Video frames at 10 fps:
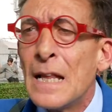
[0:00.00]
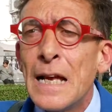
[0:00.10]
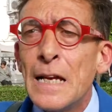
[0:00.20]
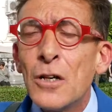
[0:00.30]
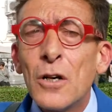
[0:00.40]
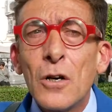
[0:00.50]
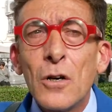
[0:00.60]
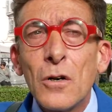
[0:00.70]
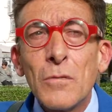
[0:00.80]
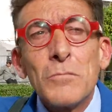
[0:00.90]

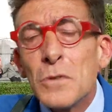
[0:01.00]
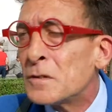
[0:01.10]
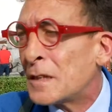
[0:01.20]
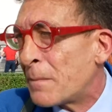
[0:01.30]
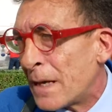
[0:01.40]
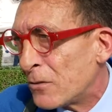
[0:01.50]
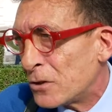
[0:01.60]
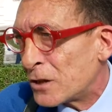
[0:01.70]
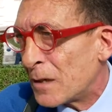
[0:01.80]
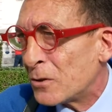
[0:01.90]
Io non sapevo
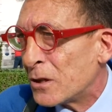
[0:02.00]
diciamo,